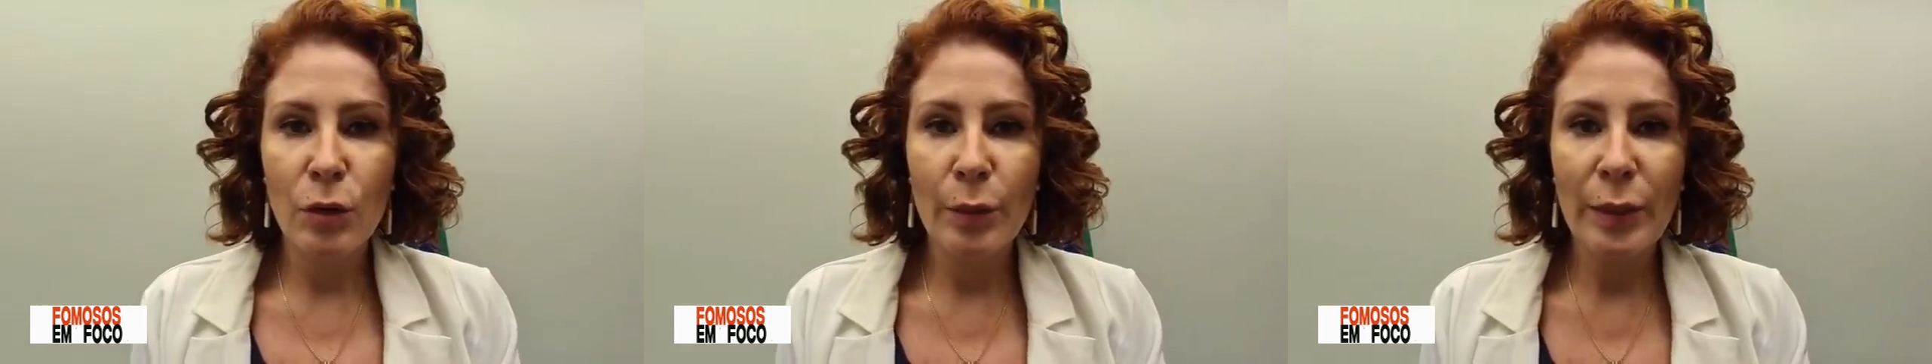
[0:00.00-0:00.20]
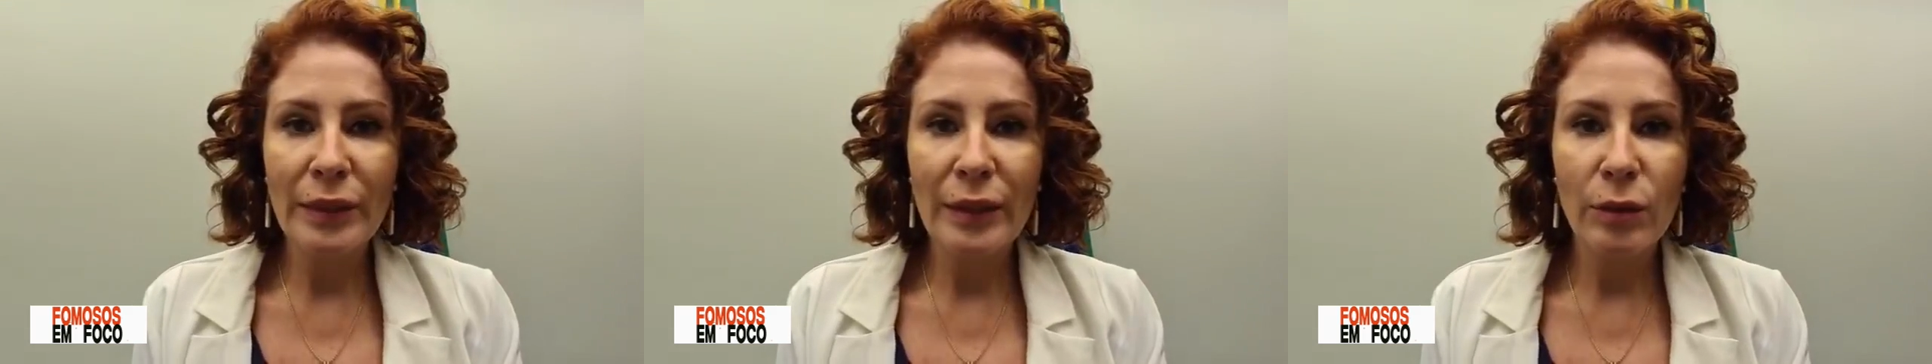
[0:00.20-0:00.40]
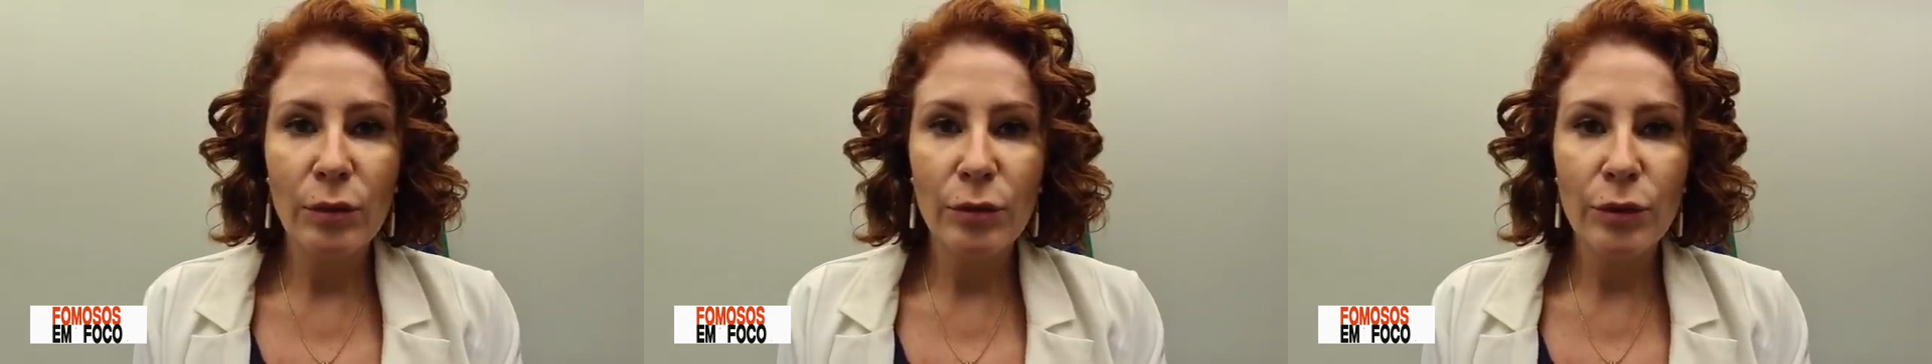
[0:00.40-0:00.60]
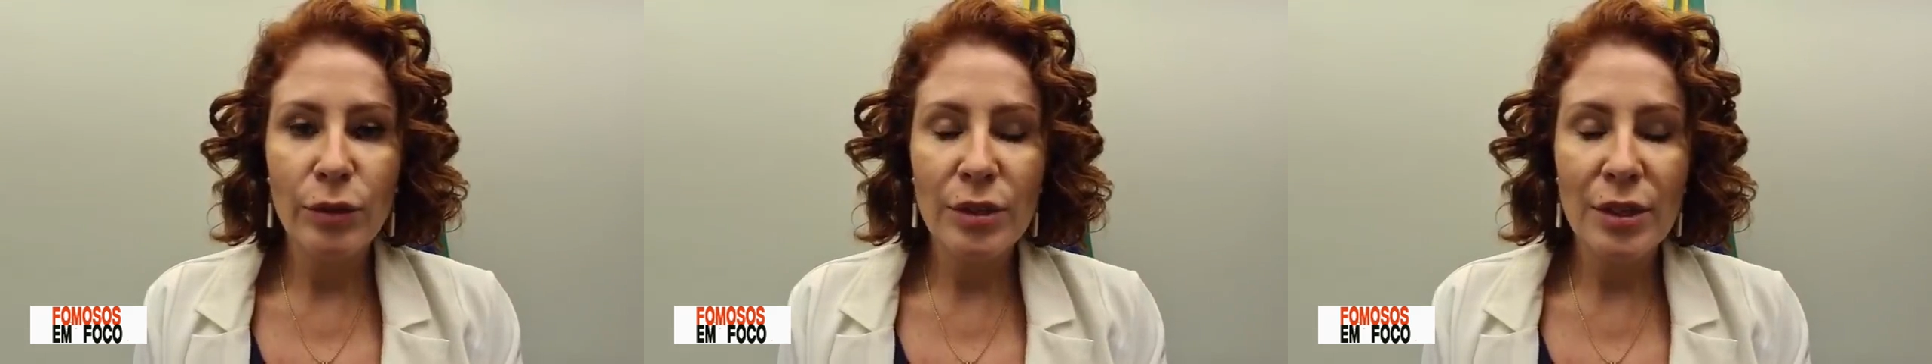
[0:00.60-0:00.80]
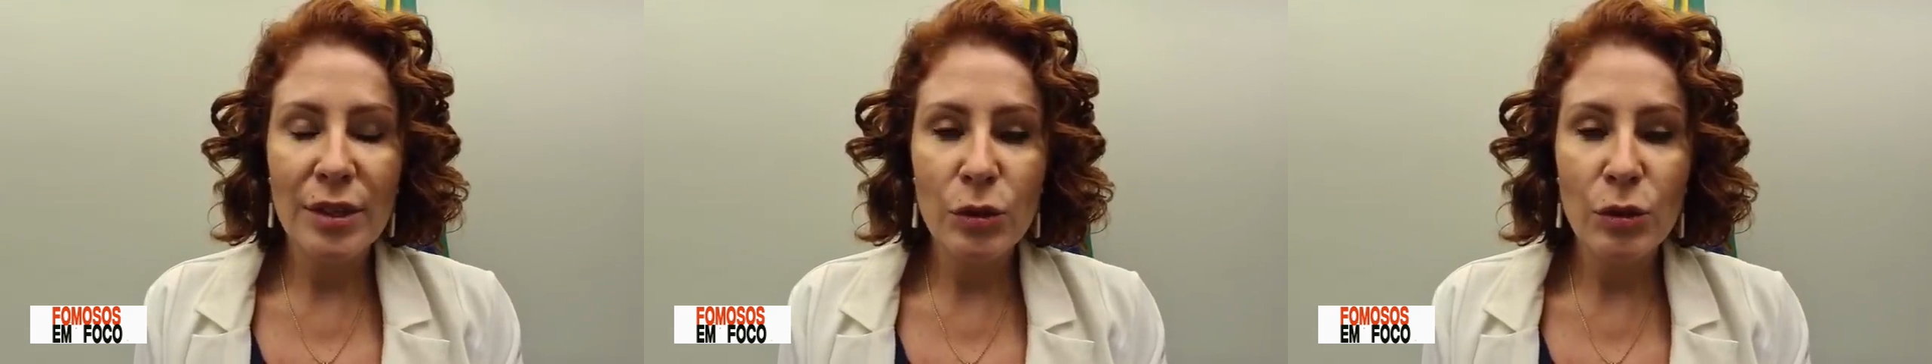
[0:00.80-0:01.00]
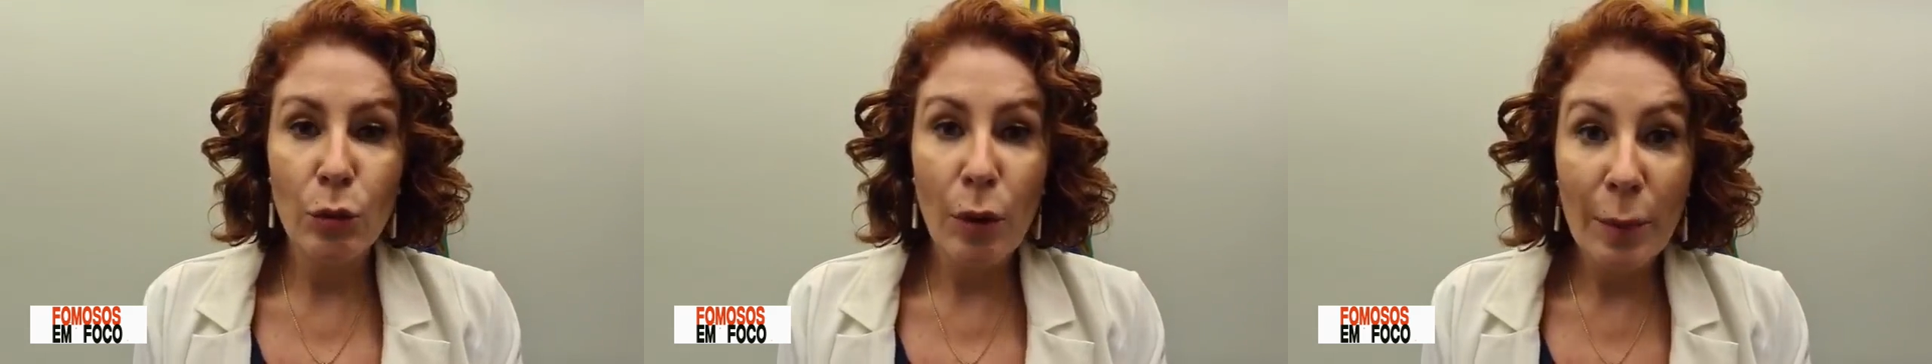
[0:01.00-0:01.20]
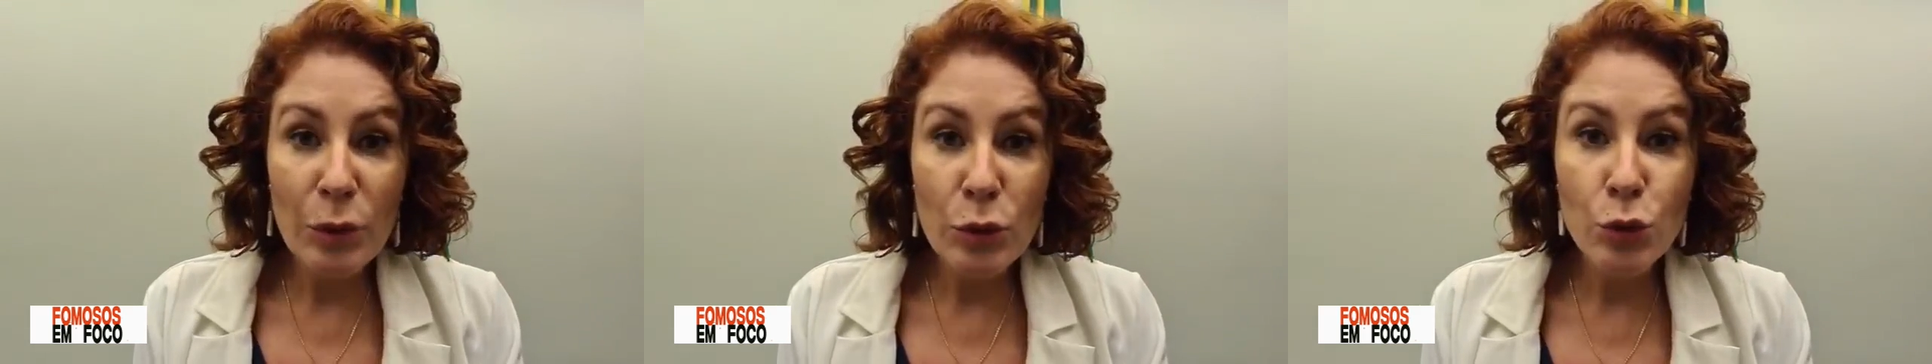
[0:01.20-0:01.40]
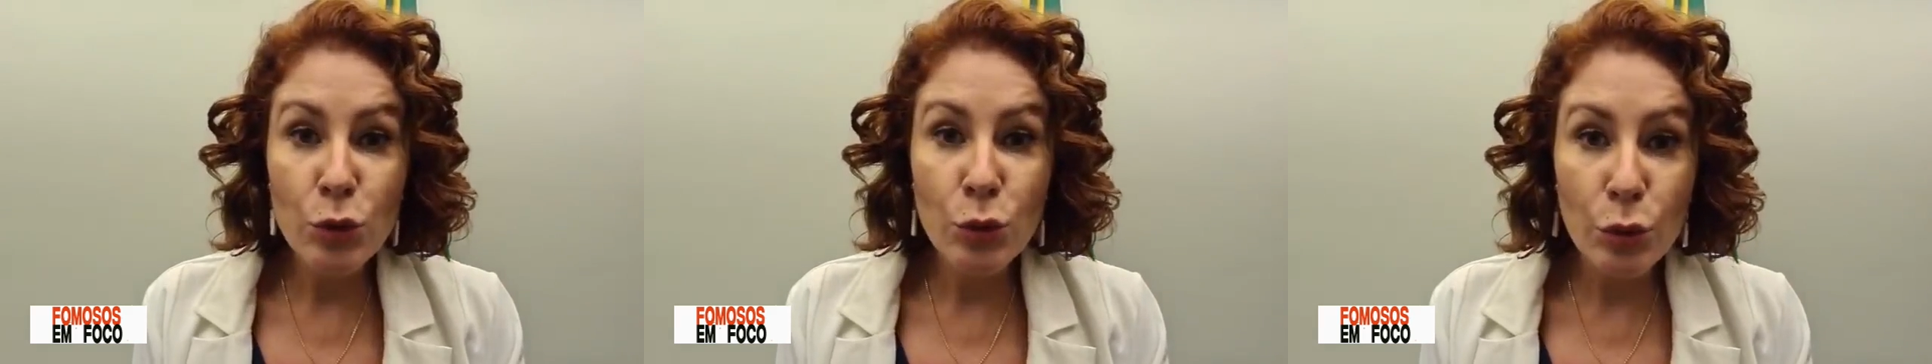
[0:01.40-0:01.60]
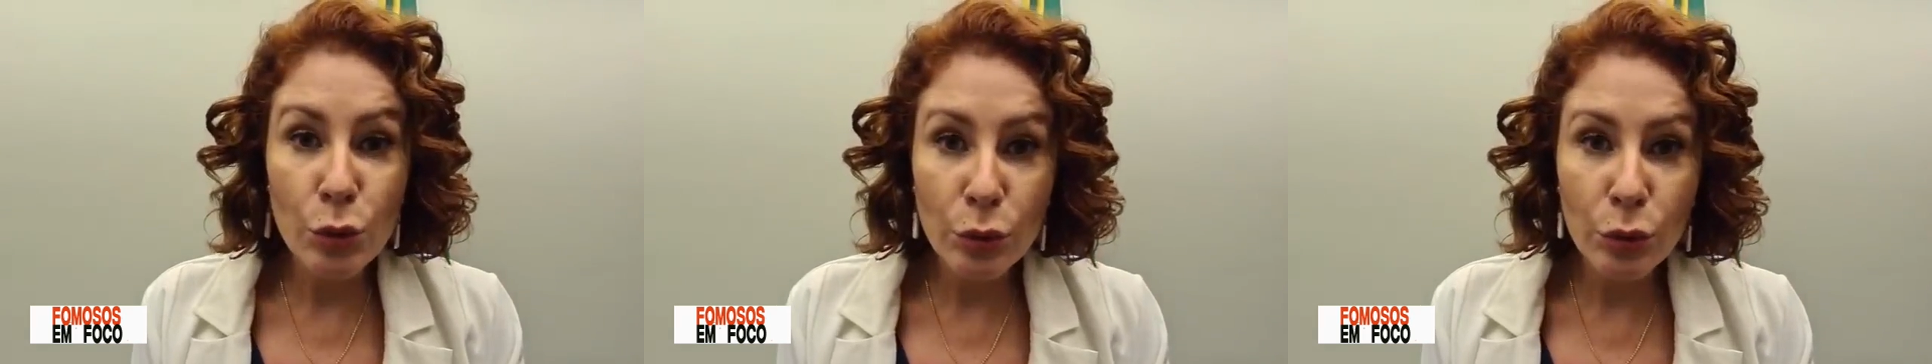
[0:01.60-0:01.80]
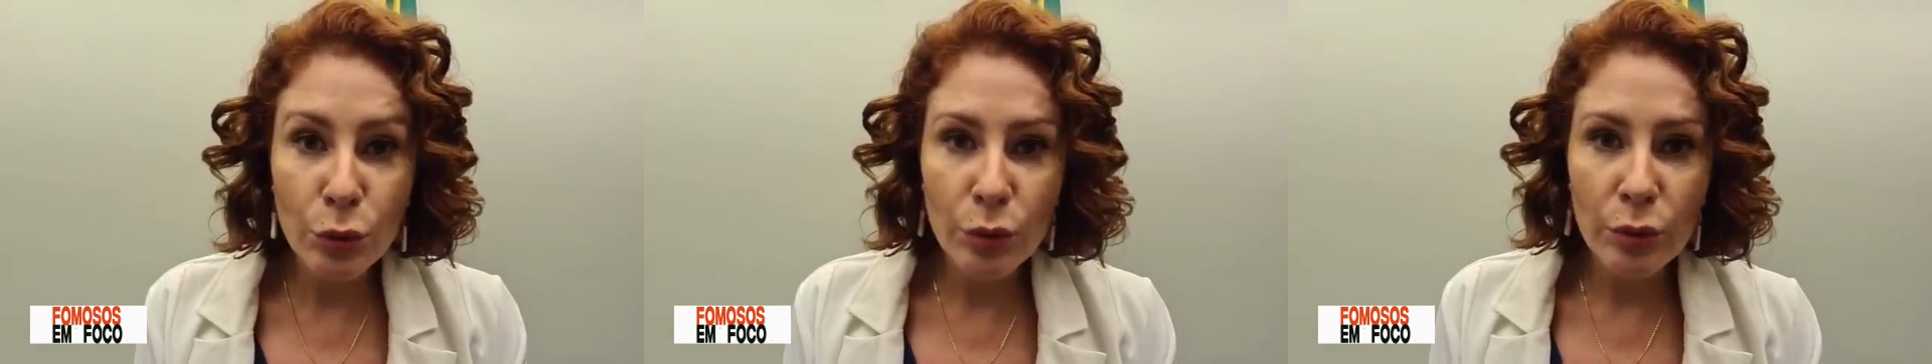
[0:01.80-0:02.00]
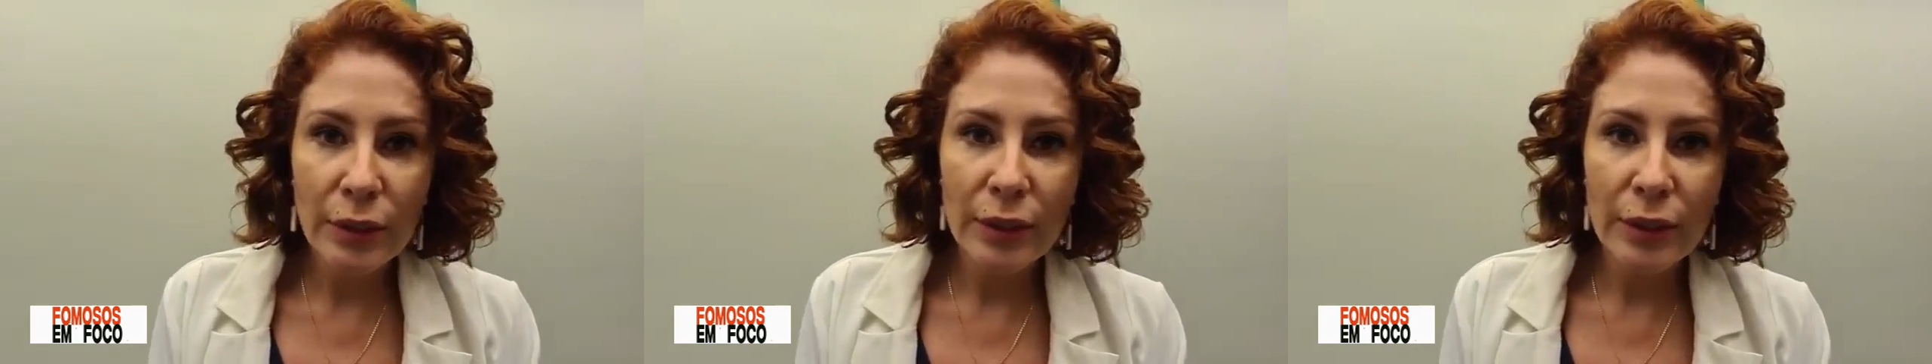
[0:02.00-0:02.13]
comentar com vocês o absurdo